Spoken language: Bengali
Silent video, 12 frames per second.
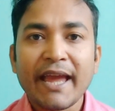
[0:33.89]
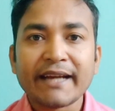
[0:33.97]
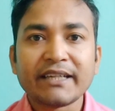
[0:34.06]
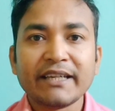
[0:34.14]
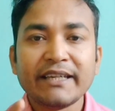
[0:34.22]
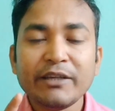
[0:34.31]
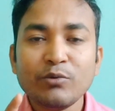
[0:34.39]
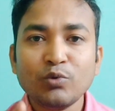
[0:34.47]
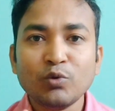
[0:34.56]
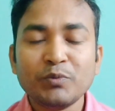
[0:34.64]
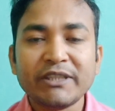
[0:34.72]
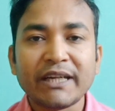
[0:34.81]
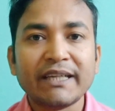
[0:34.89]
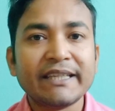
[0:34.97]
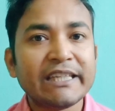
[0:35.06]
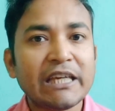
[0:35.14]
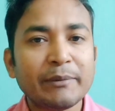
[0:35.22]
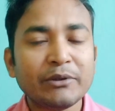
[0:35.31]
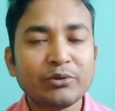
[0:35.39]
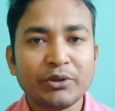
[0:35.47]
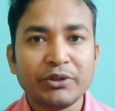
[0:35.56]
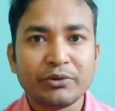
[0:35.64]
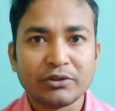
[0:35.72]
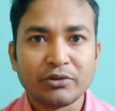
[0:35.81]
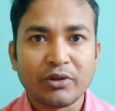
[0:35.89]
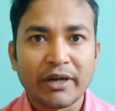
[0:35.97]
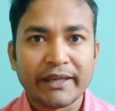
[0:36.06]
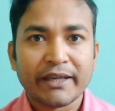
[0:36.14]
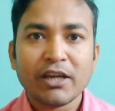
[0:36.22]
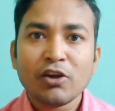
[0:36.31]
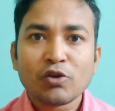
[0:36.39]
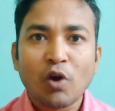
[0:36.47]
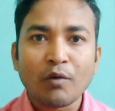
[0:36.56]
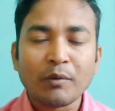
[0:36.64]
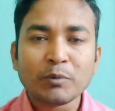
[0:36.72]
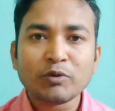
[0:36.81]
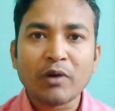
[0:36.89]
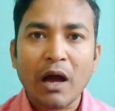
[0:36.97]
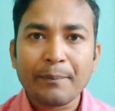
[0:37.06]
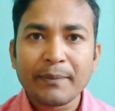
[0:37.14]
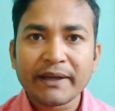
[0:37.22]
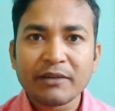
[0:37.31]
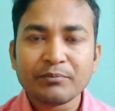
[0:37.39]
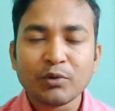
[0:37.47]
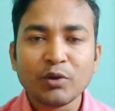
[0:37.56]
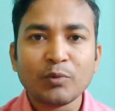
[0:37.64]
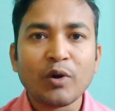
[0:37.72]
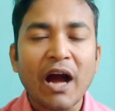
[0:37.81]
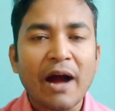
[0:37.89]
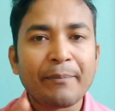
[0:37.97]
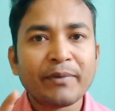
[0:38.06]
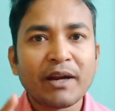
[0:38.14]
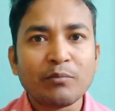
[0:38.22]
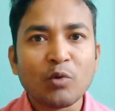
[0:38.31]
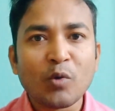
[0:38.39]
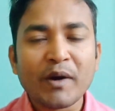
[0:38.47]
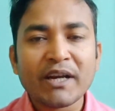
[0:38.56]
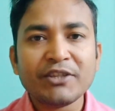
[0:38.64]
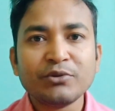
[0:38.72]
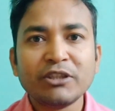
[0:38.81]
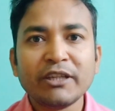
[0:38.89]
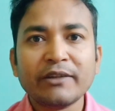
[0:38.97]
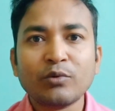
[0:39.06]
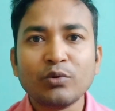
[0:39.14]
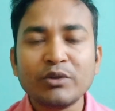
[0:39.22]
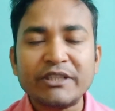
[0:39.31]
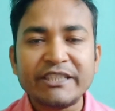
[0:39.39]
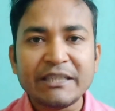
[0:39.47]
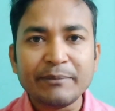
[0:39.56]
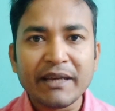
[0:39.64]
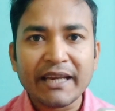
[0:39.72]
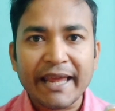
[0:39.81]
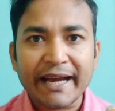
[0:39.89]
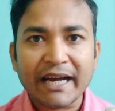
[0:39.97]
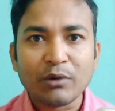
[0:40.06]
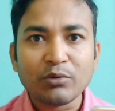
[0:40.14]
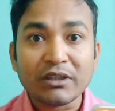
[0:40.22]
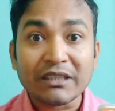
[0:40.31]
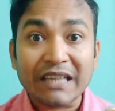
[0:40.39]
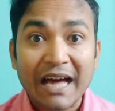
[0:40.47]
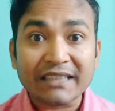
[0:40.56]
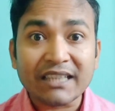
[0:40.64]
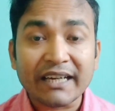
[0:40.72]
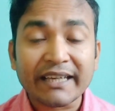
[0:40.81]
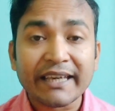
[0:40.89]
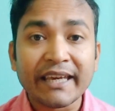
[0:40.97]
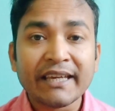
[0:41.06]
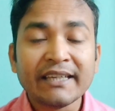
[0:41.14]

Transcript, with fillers: একটা ইউটিউব চ্যানেল কীভাবে তৈরি করতে হয় সর্বপ্রথম আপনাকে বলবো আপনার মোবাইলে যদি কোনো জিমেল অ্যাকাউন্ট না থাকে